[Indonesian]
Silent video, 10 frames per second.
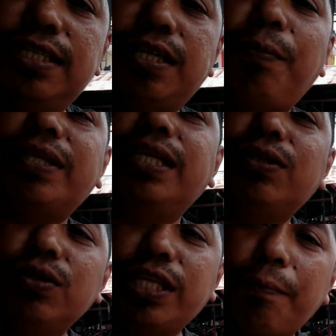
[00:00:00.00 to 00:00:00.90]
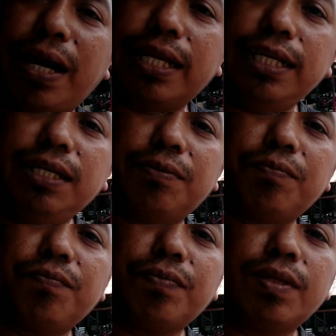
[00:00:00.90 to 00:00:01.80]
seperti itu tiap hari
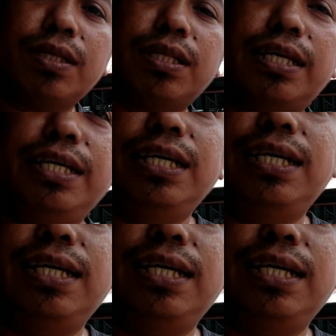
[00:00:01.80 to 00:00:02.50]
jadi